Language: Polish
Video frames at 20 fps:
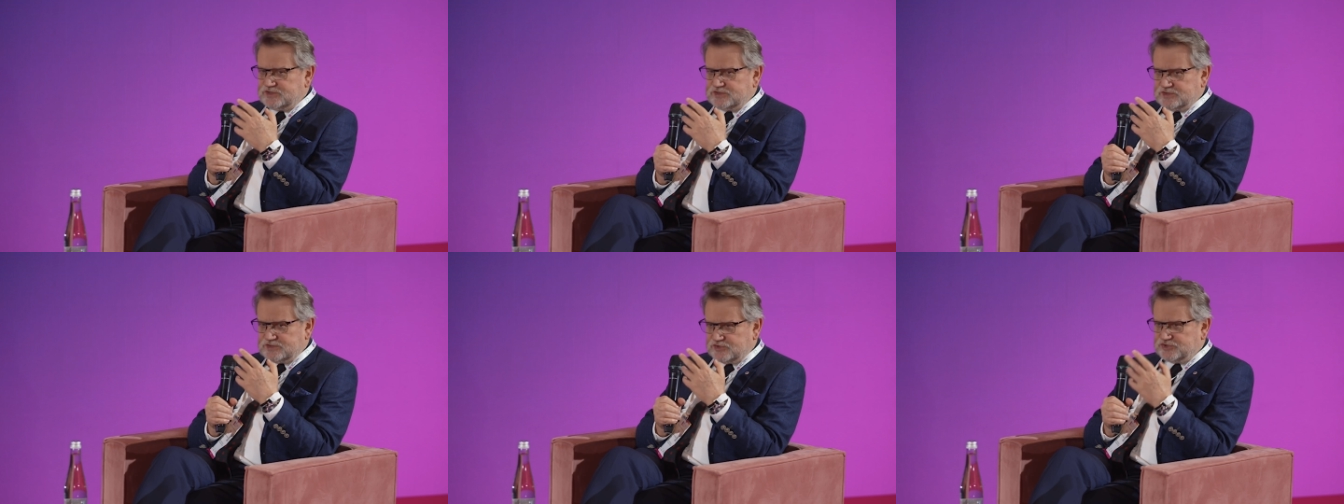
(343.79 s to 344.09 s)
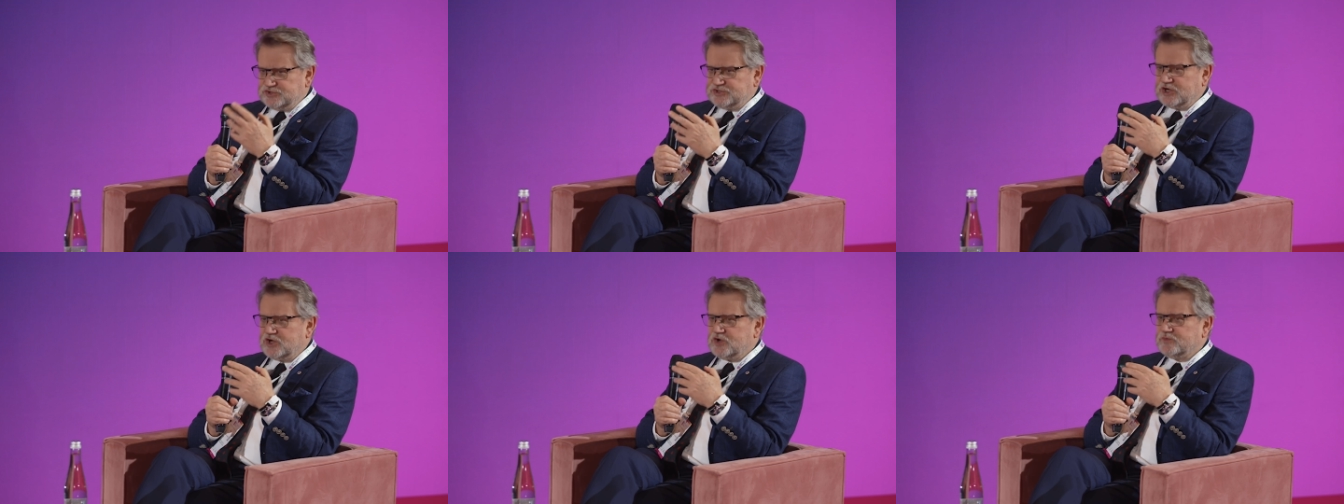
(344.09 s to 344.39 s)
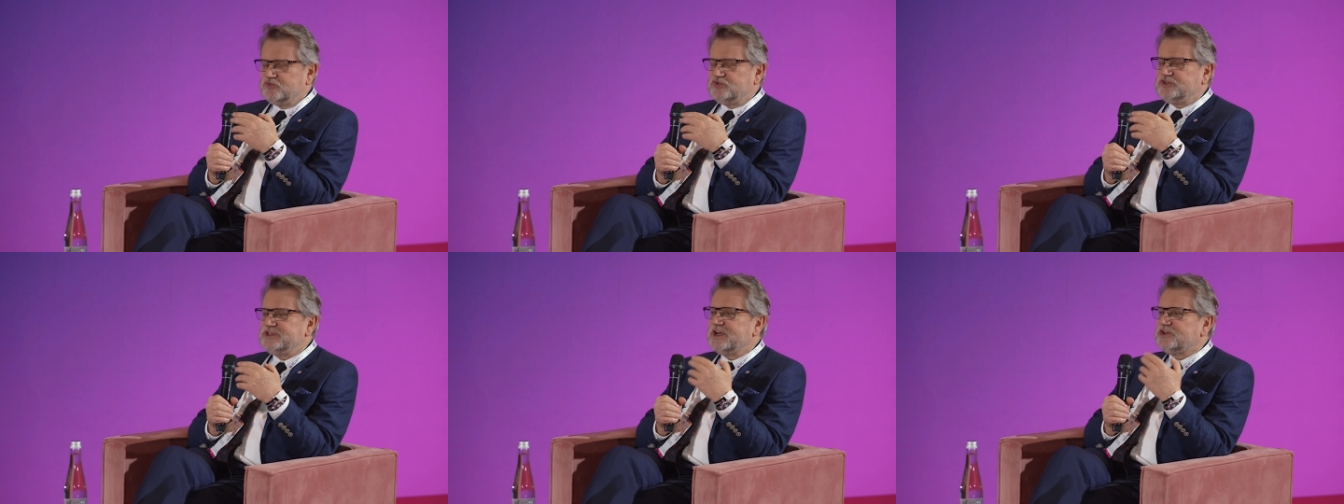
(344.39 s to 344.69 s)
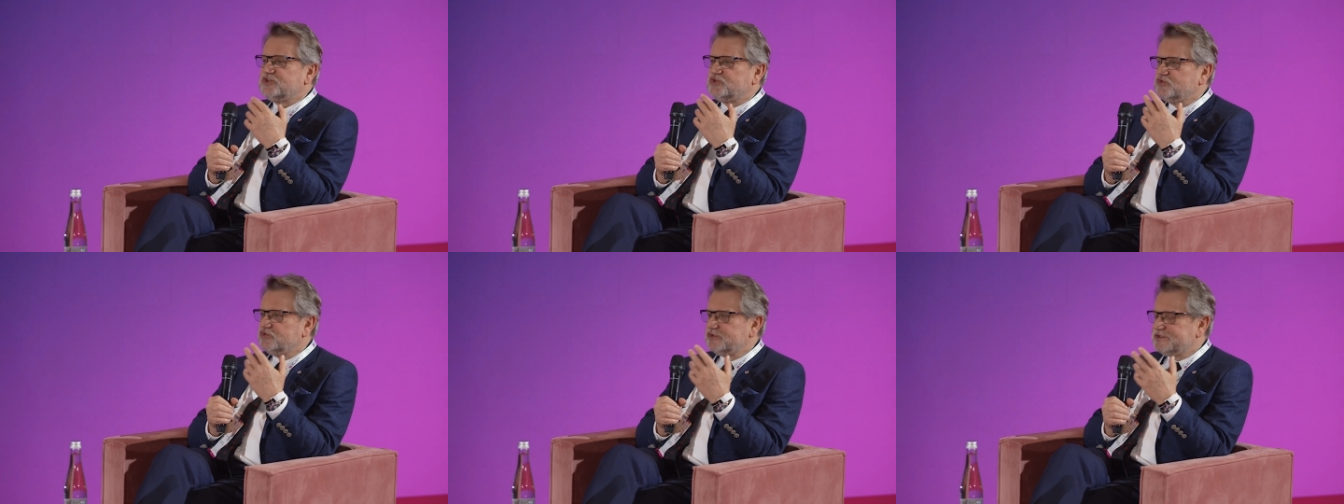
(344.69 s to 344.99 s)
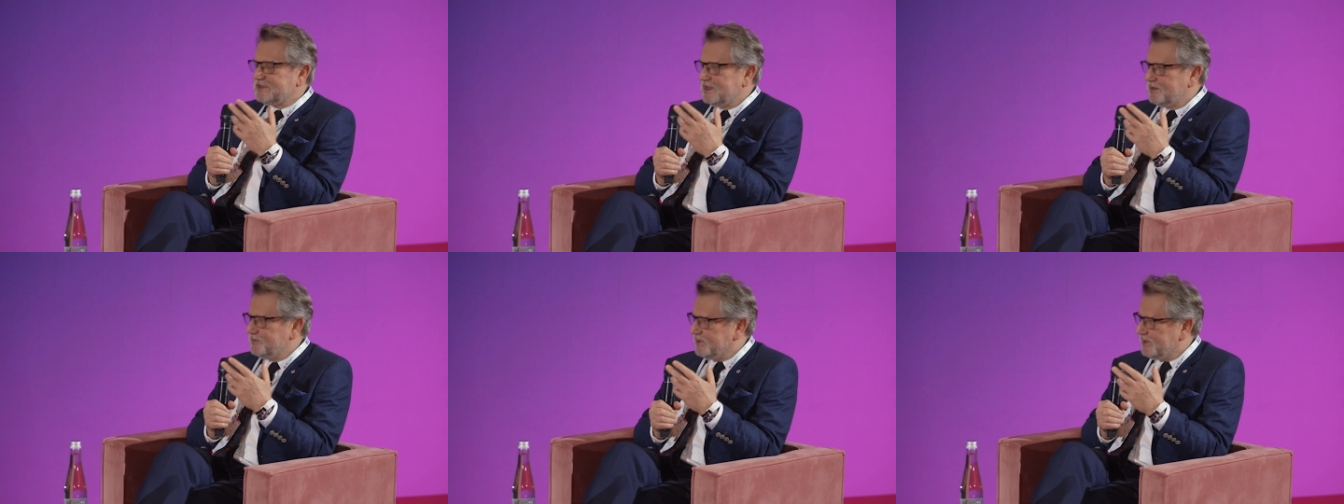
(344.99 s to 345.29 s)
coś się komuś
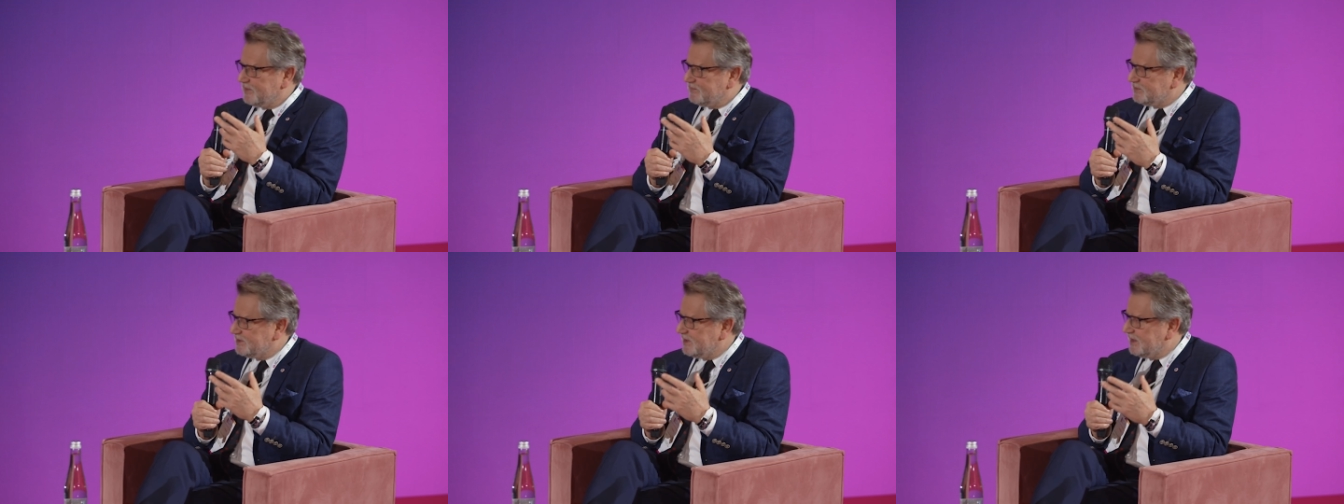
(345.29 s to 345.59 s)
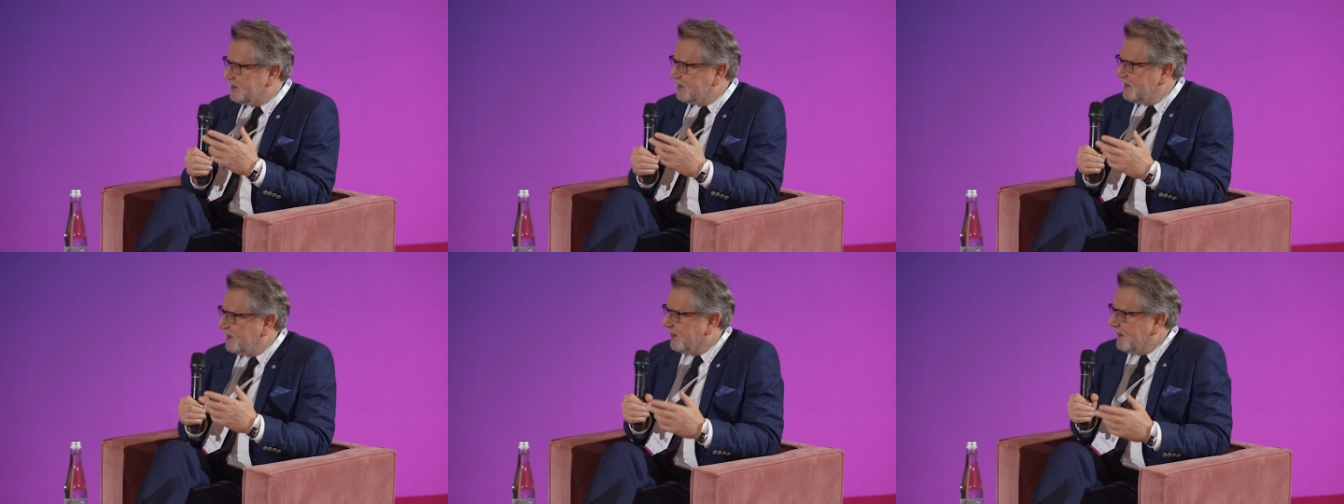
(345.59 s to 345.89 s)
narzuca, prawda?